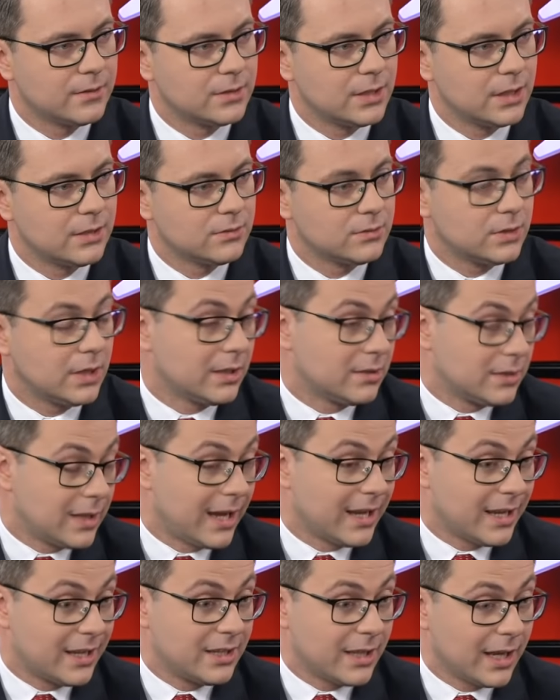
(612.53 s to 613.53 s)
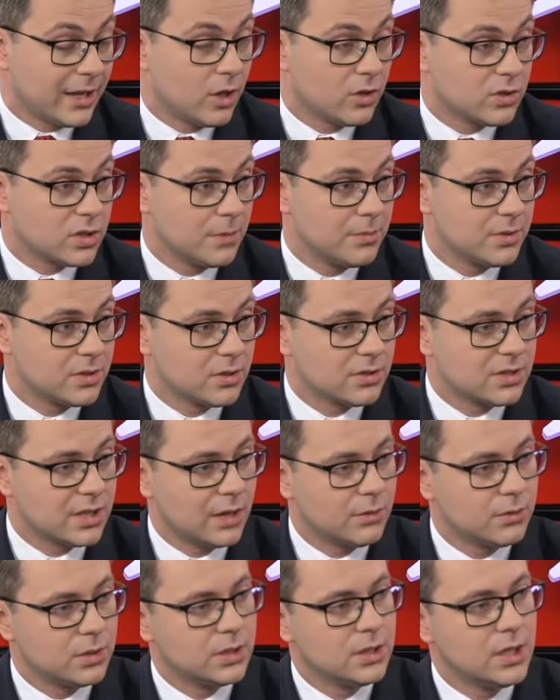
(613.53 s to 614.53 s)
ta, ta, ta, takie osoby
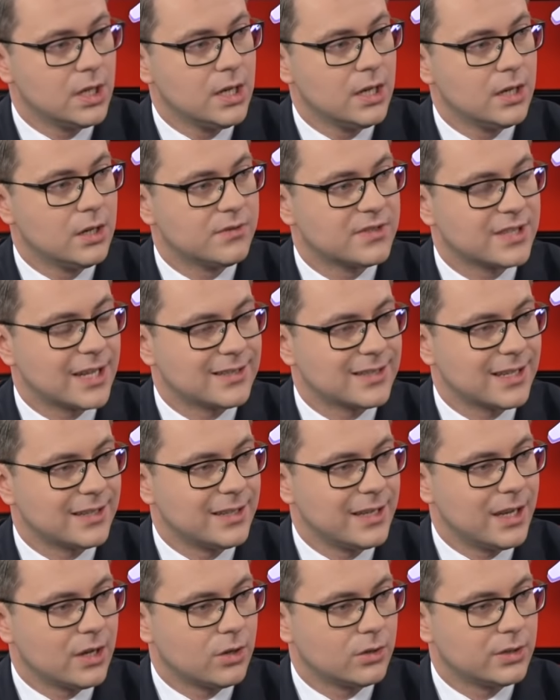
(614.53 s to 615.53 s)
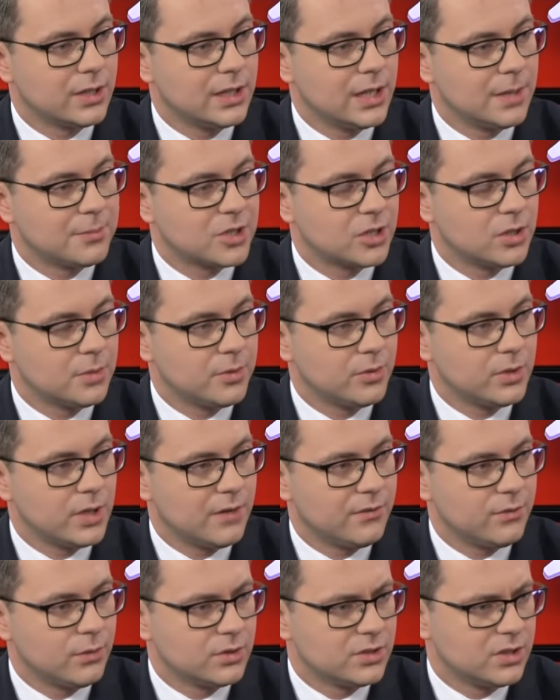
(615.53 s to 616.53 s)
zostały wskazane jako najlepsze do
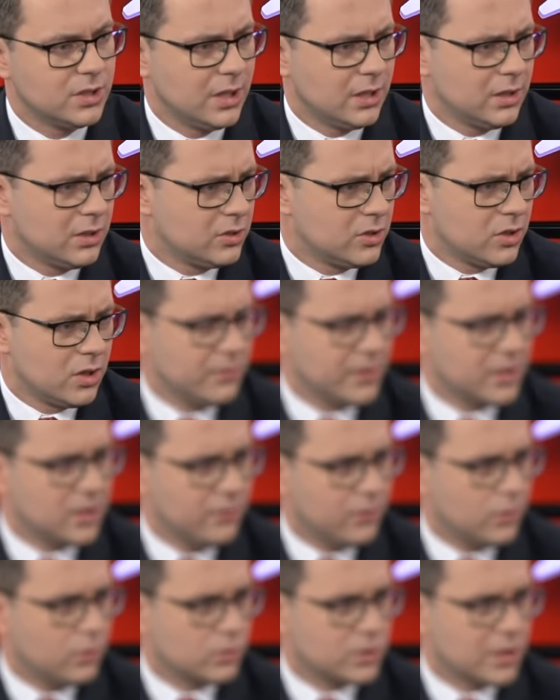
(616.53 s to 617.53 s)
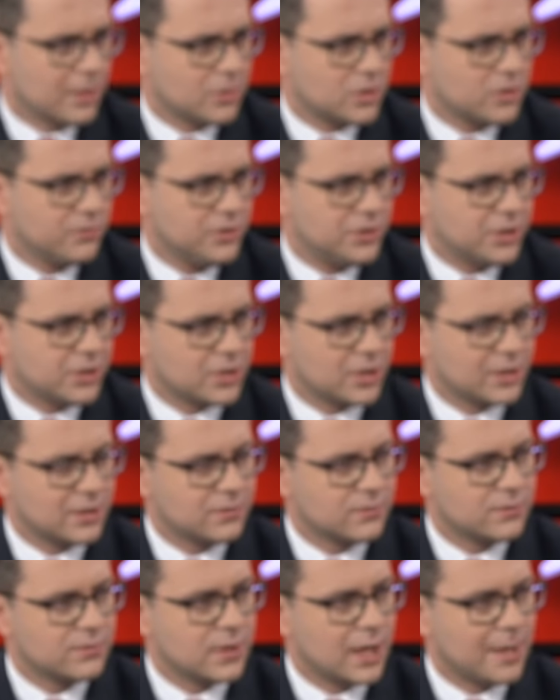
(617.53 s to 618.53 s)
pełnienia funkcji. No, aczkolwiek nie wykluczam oczywiście, że
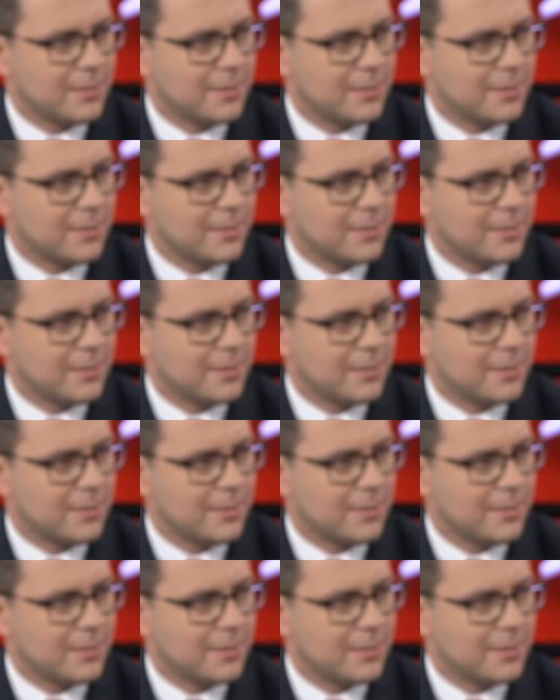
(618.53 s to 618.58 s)
w